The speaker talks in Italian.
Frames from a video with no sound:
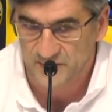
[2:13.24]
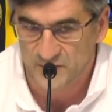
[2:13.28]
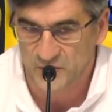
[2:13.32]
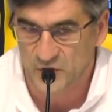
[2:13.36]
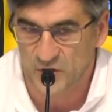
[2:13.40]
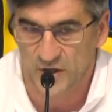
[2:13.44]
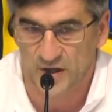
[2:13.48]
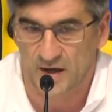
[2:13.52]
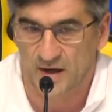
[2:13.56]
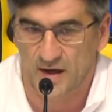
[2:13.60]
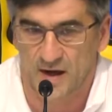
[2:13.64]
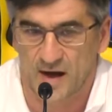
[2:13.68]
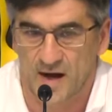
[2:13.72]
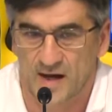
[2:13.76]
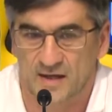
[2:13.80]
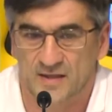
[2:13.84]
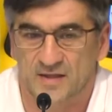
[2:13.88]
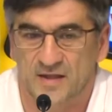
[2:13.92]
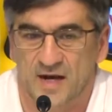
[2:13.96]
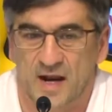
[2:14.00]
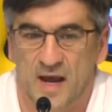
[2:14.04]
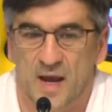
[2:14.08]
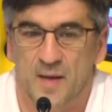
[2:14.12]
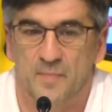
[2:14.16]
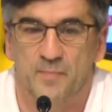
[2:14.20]
cioè
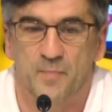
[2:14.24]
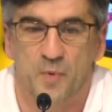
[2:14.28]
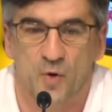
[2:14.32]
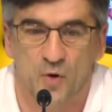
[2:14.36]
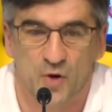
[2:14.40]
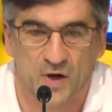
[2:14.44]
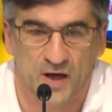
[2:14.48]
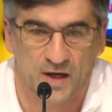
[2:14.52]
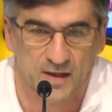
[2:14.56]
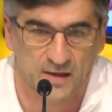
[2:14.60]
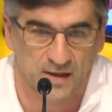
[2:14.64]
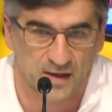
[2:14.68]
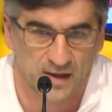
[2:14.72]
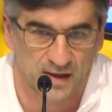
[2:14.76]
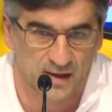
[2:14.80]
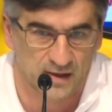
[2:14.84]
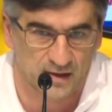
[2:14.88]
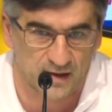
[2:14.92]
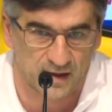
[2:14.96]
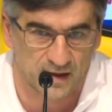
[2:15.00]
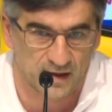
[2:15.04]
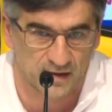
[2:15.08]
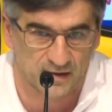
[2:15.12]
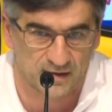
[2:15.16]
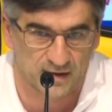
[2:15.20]
altra epoca de,
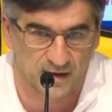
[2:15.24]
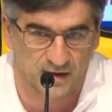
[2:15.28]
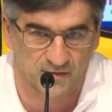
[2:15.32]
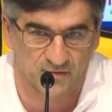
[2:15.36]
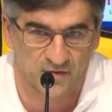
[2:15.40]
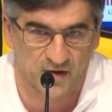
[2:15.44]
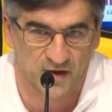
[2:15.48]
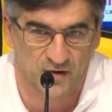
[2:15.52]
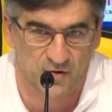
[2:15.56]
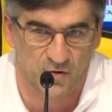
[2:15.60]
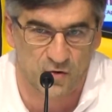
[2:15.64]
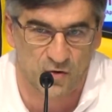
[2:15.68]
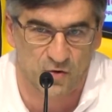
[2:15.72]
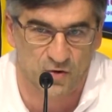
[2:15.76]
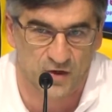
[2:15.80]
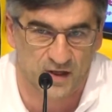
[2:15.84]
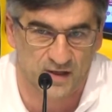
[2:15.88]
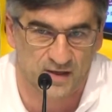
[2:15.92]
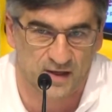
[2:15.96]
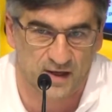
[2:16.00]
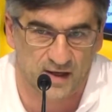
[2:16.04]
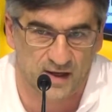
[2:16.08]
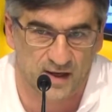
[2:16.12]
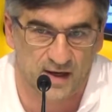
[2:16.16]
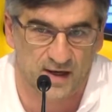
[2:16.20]
de, del Verona,
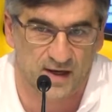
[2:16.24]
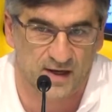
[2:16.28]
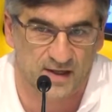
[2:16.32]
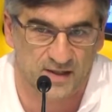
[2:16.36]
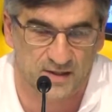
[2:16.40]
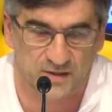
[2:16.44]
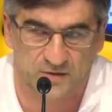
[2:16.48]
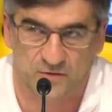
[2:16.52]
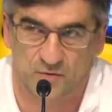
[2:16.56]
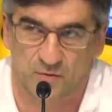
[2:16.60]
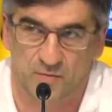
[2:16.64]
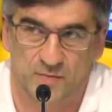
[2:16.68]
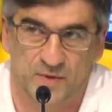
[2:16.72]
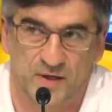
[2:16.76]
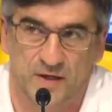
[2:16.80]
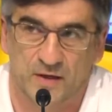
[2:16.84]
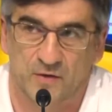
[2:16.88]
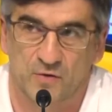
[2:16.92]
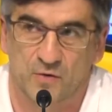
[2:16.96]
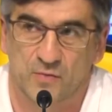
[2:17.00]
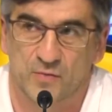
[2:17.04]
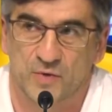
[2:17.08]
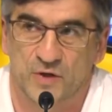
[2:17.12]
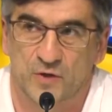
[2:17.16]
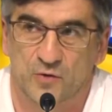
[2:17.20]
dell'Elas come,
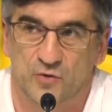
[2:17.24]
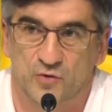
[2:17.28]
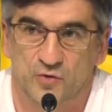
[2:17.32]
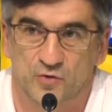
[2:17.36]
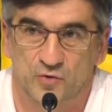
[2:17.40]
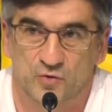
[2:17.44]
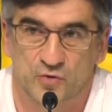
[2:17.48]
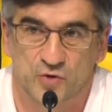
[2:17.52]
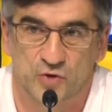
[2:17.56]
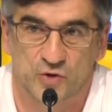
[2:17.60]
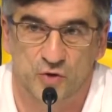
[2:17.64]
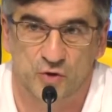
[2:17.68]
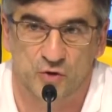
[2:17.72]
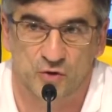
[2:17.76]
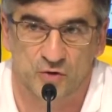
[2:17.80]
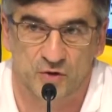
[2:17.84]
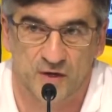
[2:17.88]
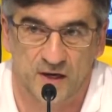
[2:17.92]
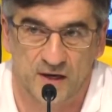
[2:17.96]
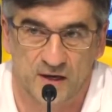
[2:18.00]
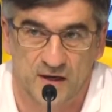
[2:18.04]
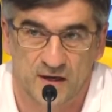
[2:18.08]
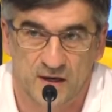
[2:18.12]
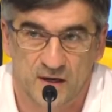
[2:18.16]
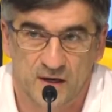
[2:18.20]
come,
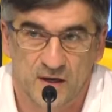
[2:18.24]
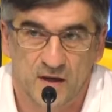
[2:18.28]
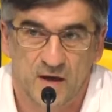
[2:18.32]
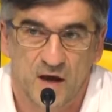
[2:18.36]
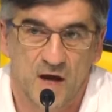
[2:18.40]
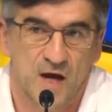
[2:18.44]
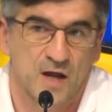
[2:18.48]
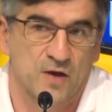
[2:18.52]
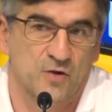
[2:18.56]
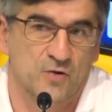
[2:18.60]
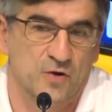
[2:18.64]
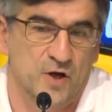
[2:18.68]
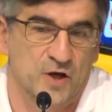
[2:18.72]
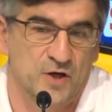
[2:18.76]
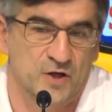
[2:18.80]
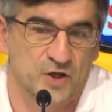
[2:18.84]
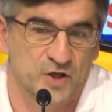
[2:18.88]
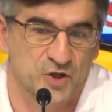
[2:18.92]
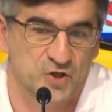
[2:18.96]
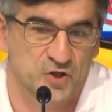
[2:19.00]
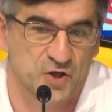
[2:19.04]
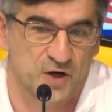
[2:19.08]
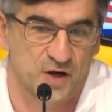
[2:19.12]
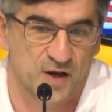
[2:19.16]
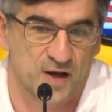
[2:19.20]
costruzione, allora
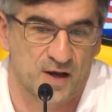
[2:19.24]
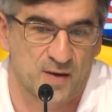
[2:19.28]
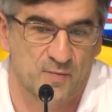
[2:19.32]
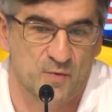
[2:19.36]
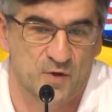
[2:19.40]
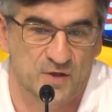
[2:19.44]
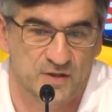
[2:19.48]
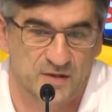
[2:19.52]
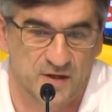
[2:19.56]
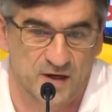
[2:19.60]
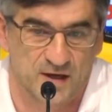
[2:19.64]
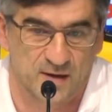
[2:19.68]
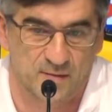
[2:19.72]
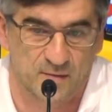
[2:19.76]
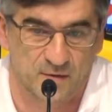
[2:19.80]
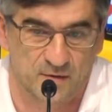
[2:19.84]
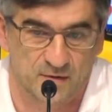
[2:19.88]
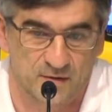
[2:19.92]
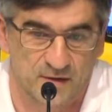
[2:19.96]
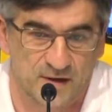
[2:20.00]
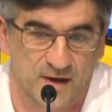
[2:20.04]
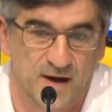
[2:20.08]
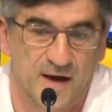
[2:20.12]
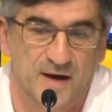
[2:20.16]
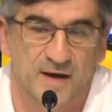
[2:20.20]
cresceremo, andremo.
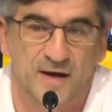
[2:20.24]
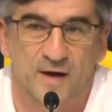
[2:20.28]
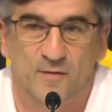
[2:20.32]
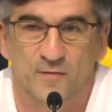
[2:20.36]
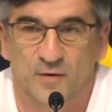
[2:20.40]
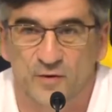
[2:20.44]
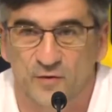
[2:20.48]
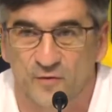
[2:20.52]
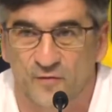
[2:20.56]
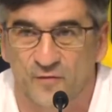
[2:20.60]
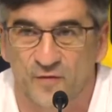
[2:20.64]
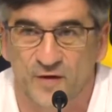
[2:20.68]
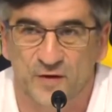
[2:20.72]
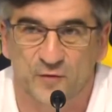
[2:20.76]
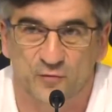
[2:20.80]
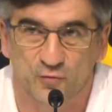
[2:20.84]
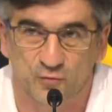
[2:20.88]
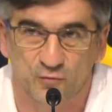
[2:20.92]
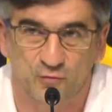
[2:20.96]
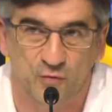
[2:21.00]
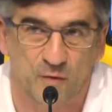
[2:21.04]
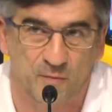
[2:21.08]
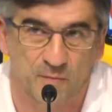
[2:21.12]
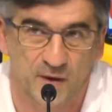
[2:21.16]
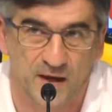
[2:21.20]
E anche quando fai
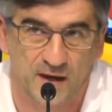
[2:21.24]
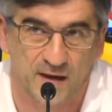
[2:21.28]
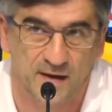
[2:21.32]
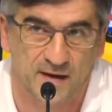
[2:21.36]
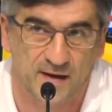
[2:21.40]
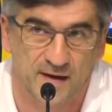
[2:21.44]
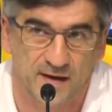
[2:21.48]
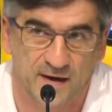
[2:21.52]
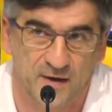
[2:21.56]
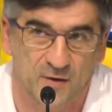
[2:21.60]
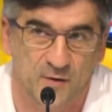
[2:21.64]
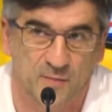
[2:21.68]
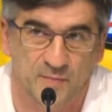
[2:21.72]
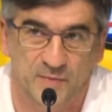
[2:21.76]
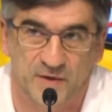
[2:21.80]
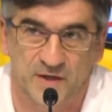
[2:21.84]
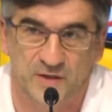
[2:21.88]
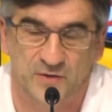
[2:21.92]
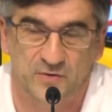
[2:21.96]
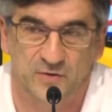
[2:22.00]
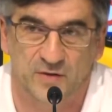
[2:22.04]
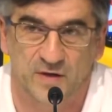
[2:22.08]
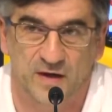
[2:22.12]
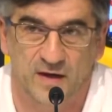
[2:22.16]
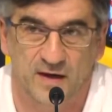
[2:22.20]
tutto bene, che io
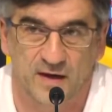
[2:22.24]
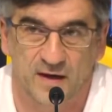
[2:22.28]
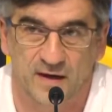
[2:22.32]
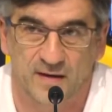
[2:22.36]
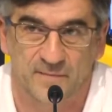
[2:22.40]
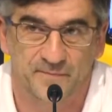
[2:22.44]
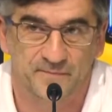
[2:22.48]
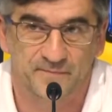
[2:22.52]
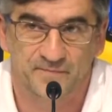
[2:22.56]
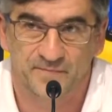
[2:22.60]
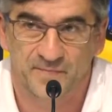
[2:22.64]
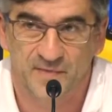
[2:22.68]
penso che